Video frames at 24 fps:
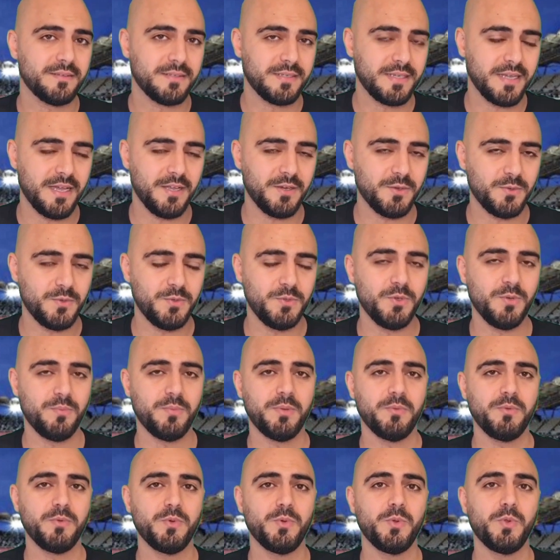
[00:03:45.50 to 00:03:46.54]
كانوا اليوم
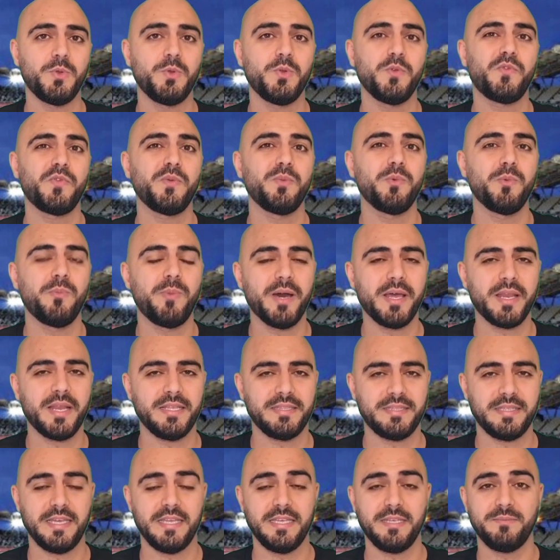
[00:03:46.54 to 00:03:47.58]
عم يقولوا انه في مباراه
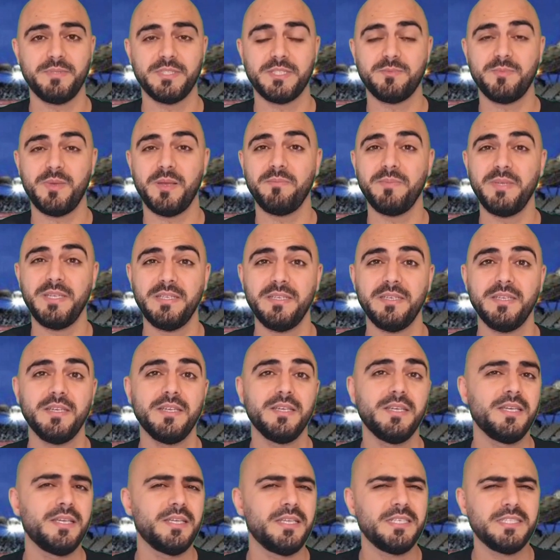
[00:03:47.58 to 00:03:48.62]
ثانيه بس مع مين
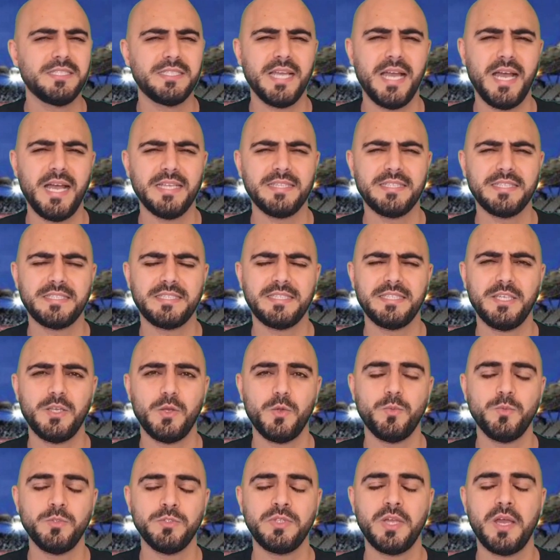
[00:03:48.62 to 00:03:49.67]
اشاعات كثير
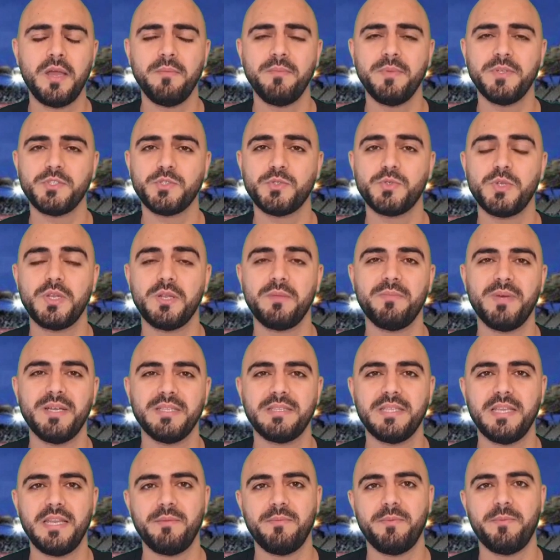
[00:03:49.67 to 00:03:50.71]
ومنتخبنا السوري ما
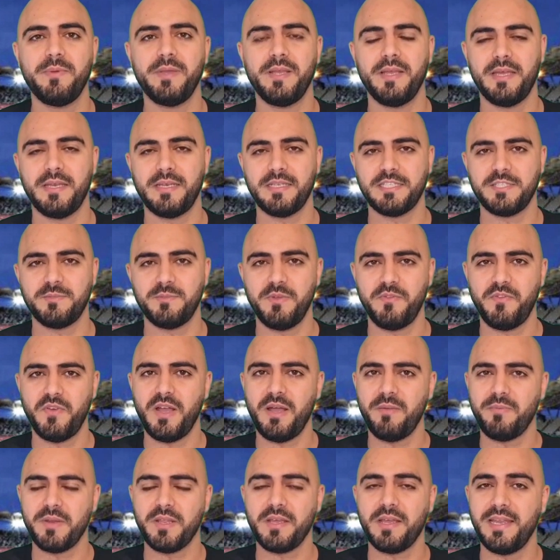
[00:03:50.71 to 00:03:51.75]
طلع ببيان رسمي
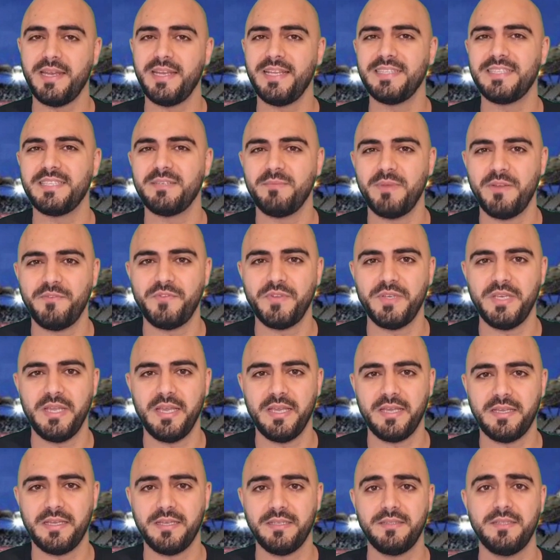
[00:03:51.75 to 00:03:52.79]
فعبر قناتي ما
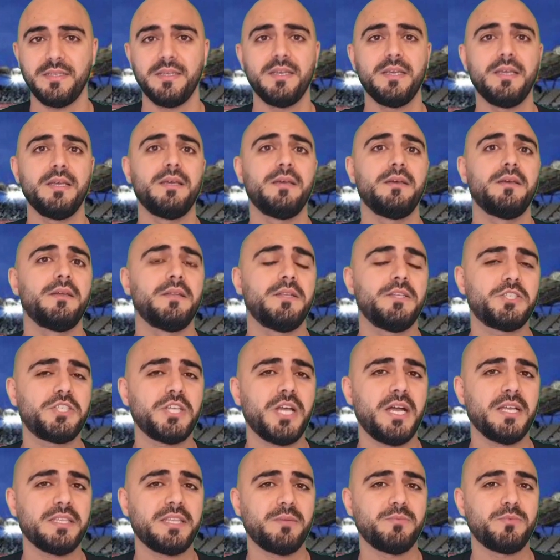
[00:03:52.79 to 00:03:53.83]
فيني اكد
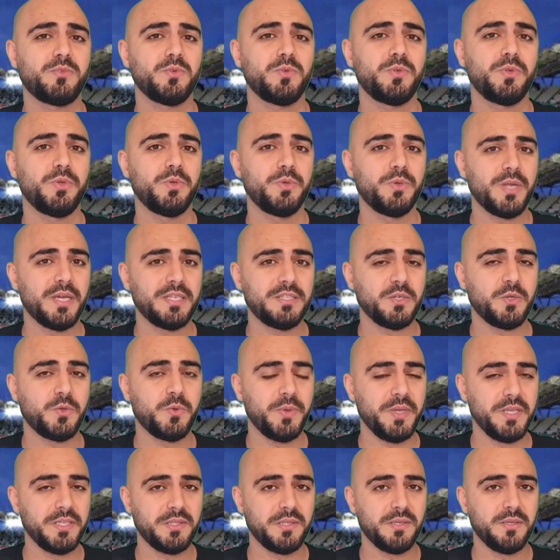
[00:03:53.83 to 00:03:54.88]
اشاعات عم تقول انه نادي
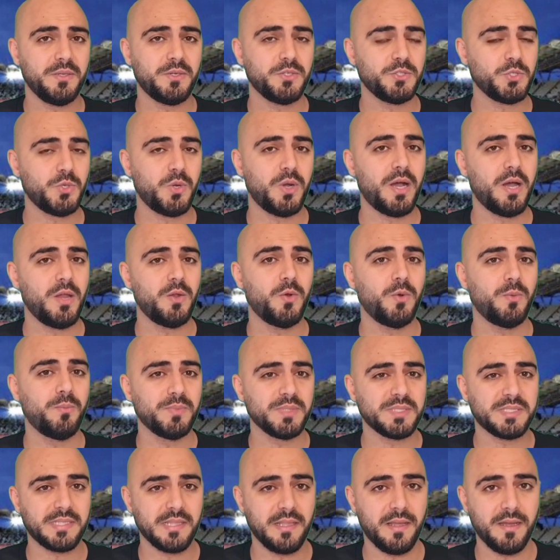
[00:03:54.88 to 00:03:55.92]
كويتي رجعوا قالوا
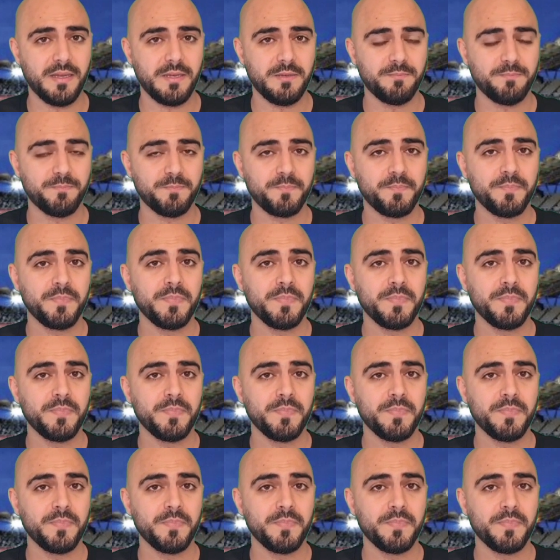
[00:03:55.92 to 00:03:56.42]
ام صلال